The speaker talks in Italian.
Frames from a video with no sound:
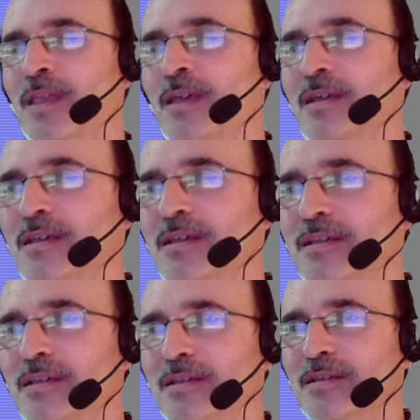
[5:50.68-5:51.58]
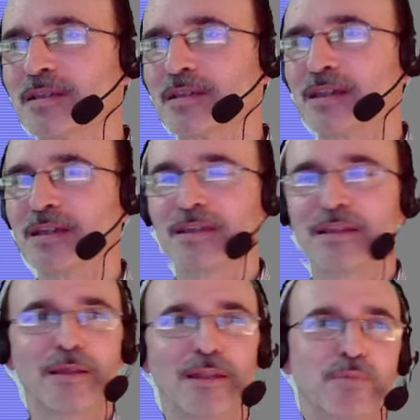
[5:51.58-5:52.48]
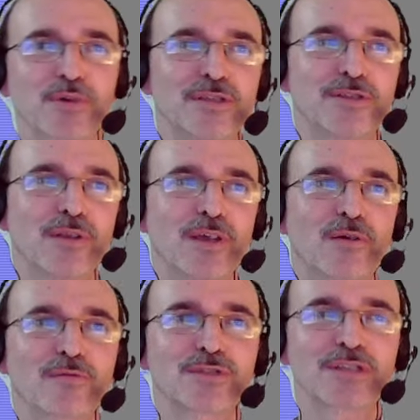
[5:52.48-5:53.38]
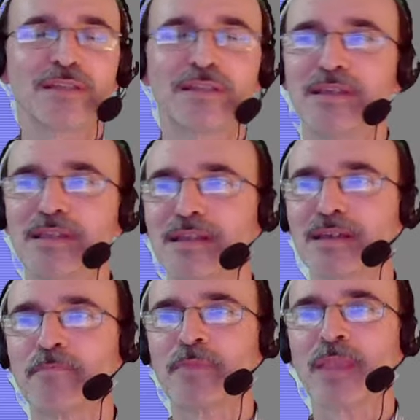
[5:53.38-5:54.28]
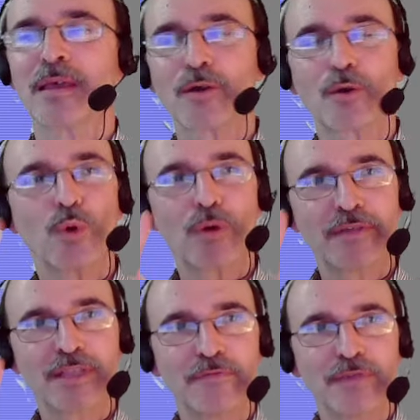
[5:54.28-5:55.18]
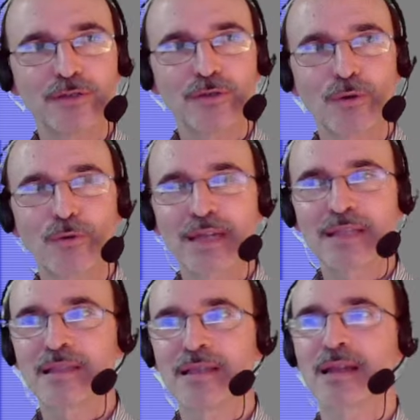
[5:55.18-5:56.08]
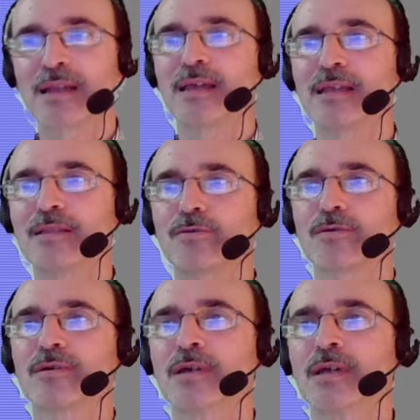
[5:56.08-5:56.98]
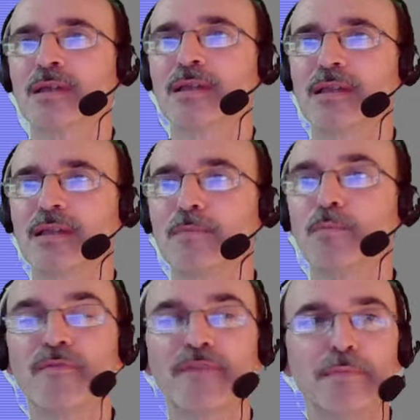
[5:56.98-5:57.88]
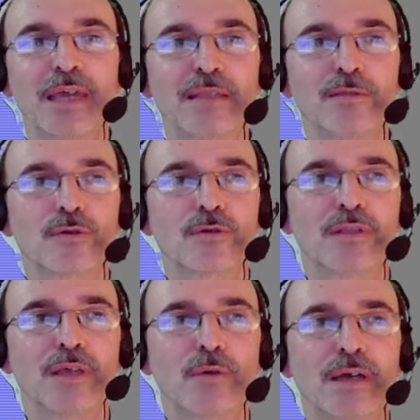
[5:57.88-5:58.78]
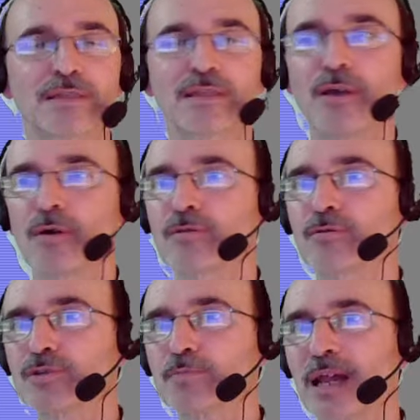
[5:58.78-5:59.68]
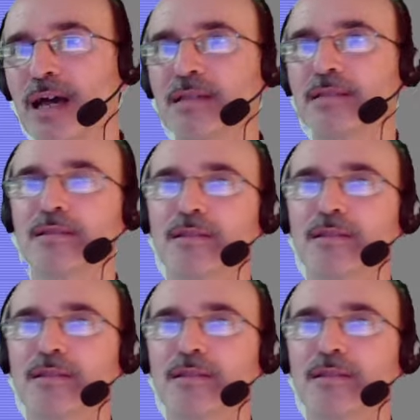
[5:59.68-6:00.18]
eh, le, le, le posizioni consentite. Comunque avete visto quanto era lento il movimento di questi otto sprite, di